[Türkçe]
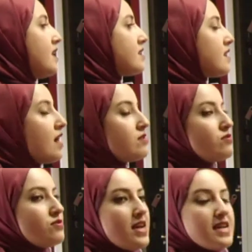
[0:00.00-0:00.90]

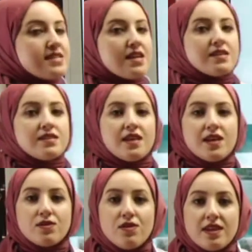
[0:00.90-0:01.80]
Kanun ve esasiye
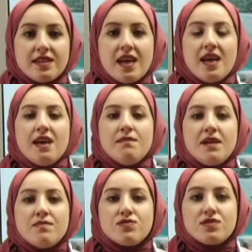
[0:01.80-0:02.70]
göre de
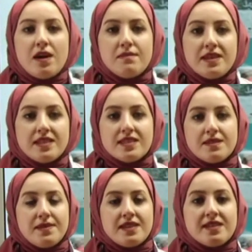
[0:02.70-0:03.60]
mebusan meclisi
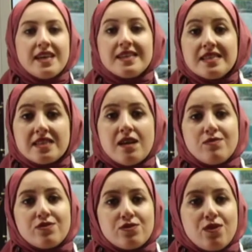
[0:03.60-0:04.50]
bir tek
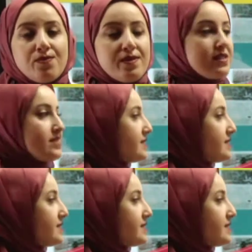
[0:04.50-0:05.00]
İstanbul'da toplanır